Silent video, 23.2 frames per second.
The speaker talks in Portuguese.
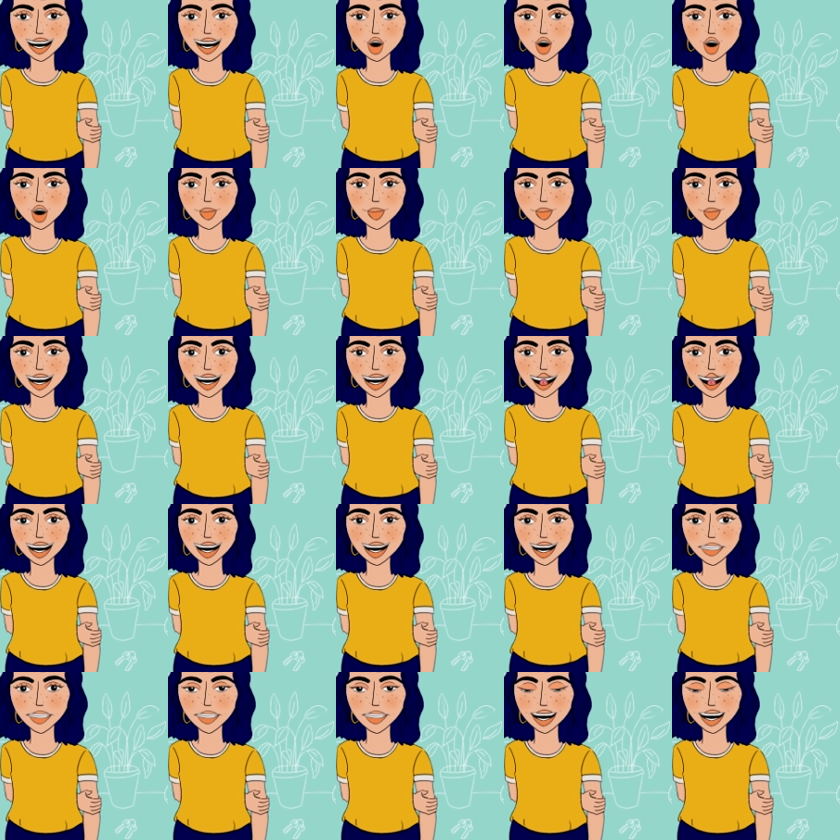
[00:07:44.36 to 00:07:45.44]

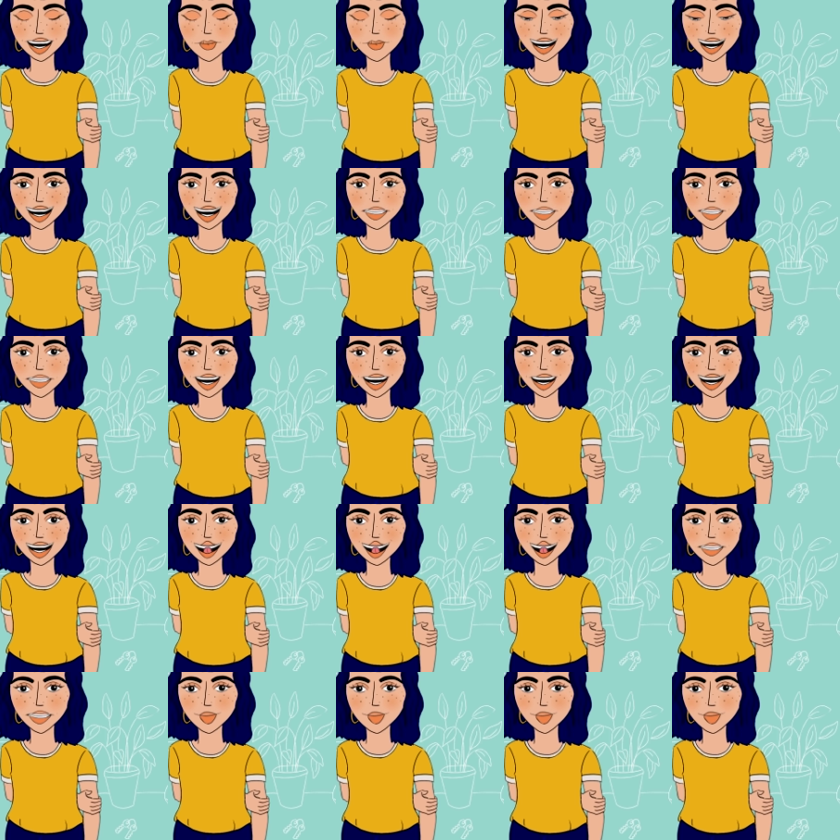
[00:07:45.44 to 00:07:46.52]
Então, essa
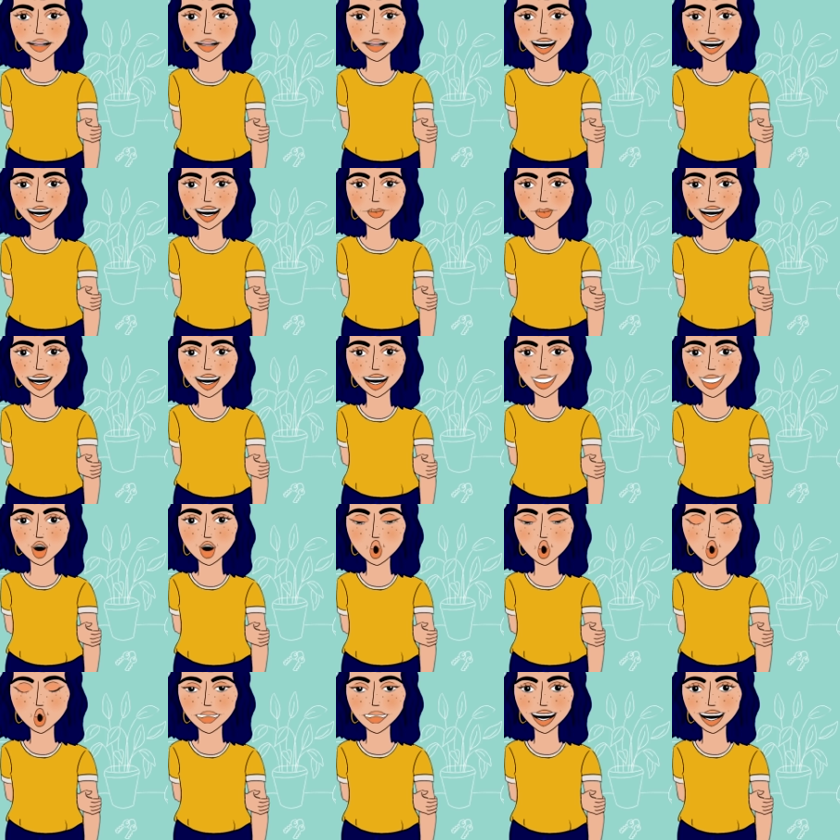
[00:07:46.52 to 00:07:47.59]
frustração de eu
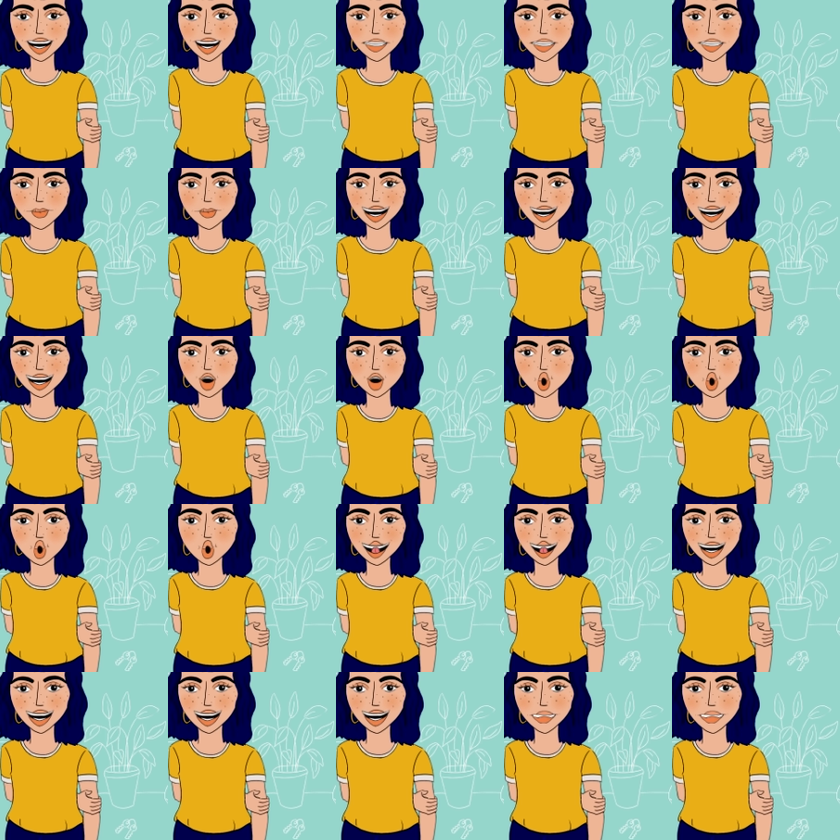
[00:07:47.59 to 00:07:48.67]
sentir que
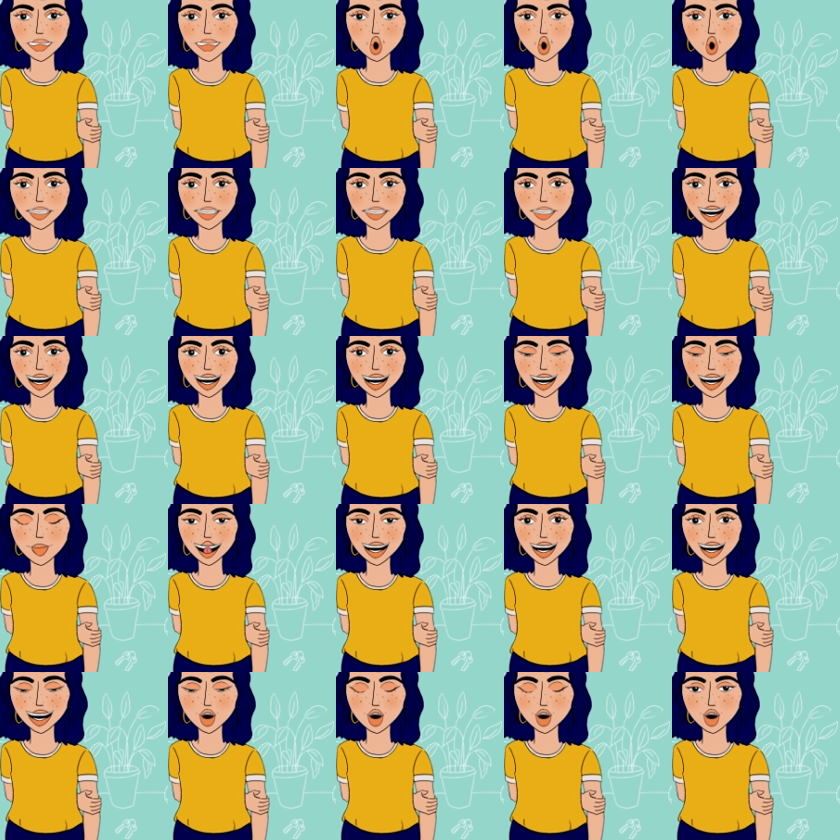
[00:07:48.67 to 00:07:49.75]
estou hum, tão perto
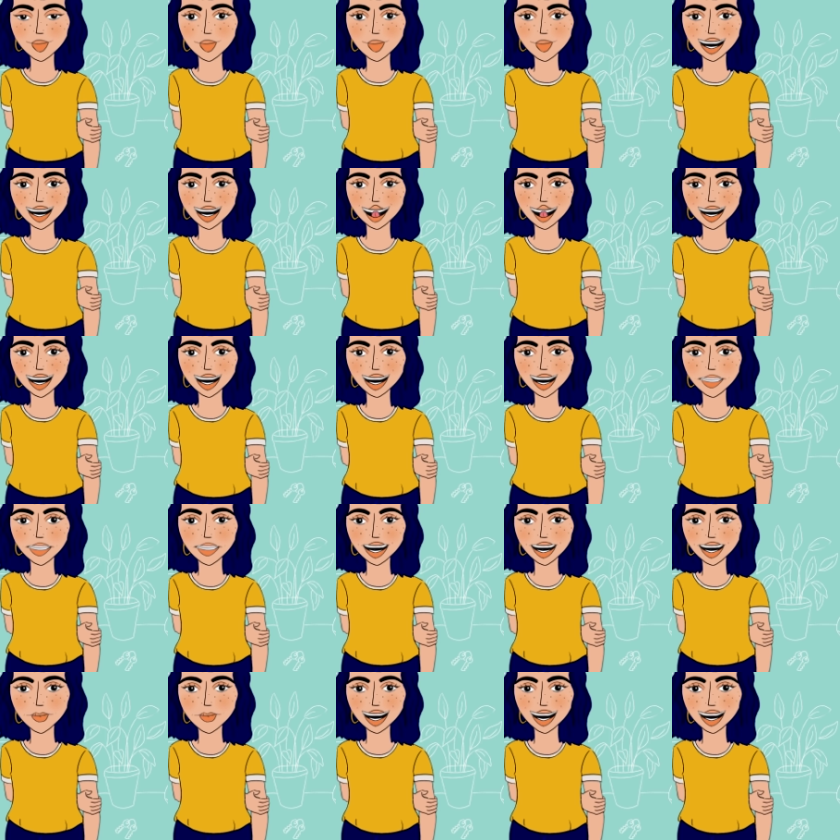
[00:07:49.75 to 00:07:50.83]
das pessoas de quem gosto
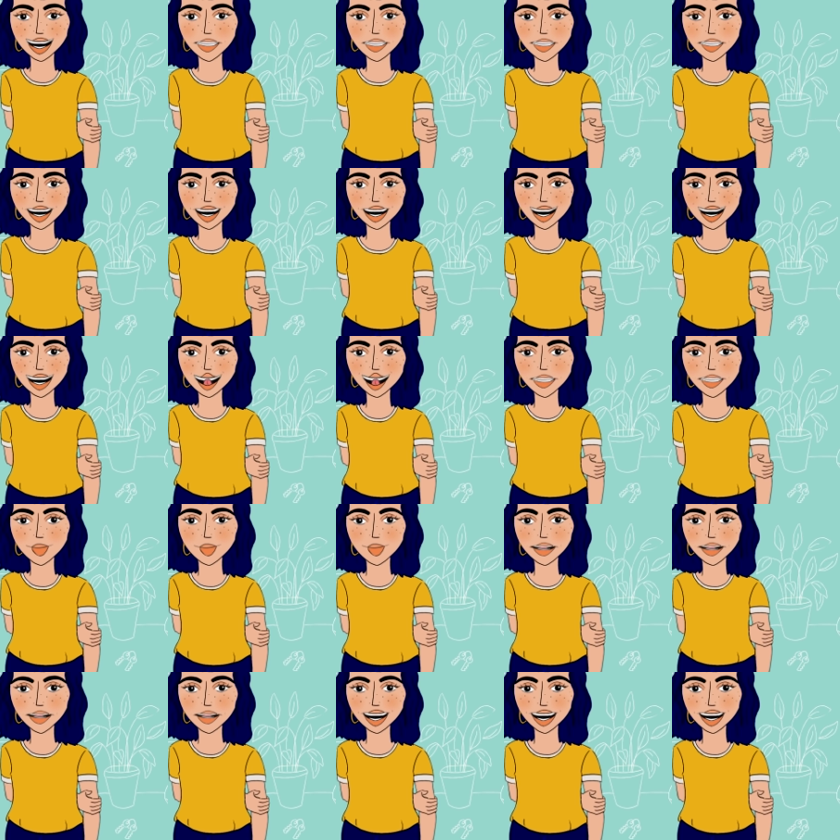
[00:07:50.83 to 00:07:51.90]
aqui e não
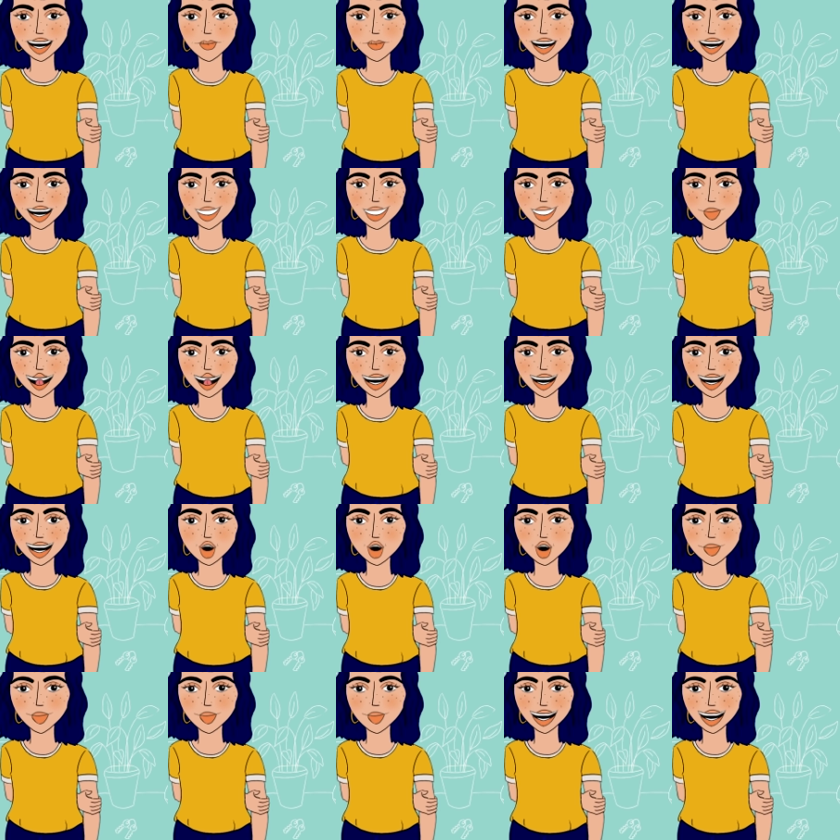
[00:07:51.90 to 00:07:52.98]
consigo e não posso estar
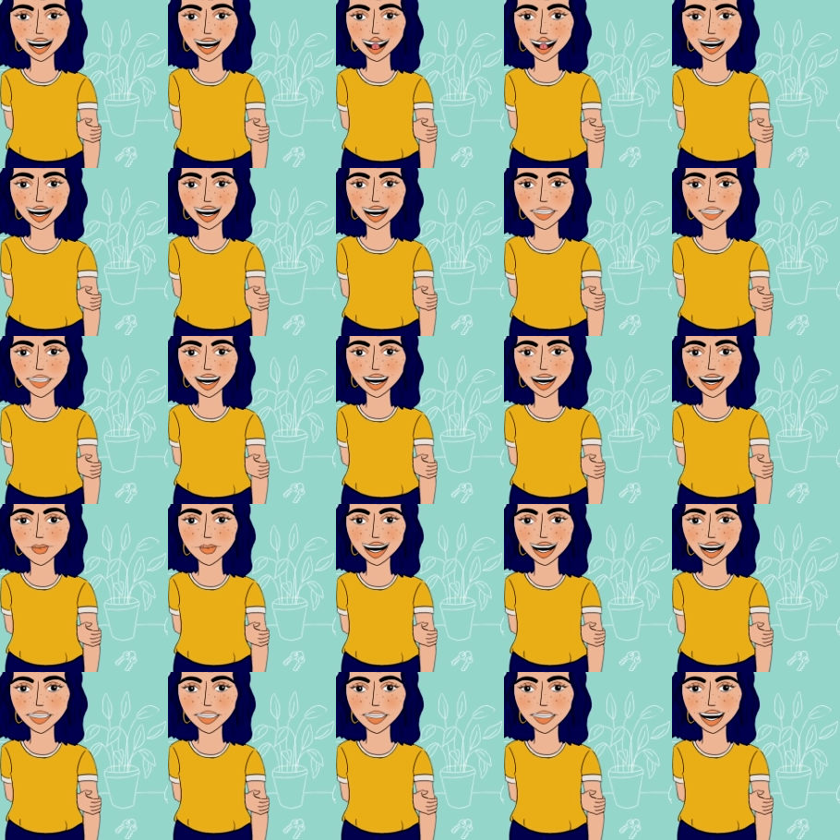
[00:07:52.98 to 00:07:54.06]
com elas,
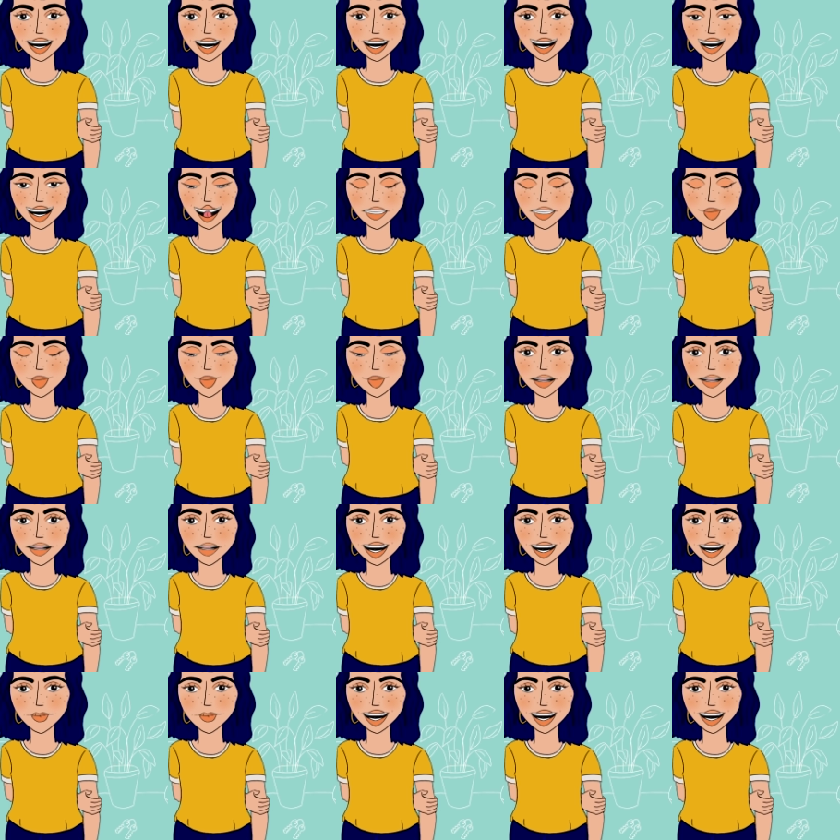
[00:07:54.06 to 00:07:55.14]

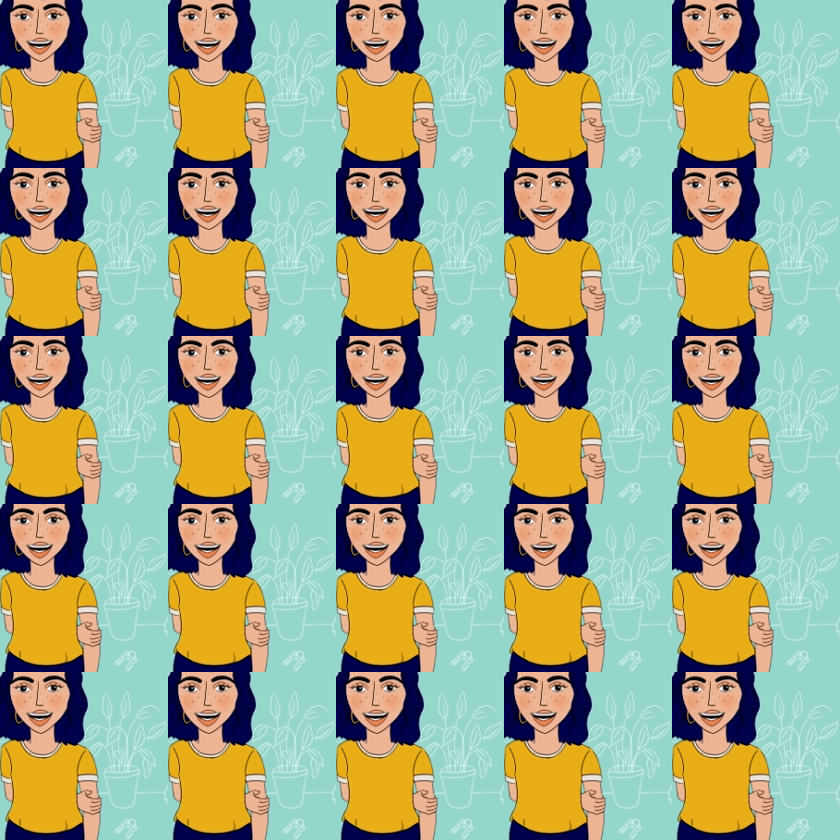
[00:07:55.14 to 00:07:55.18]
com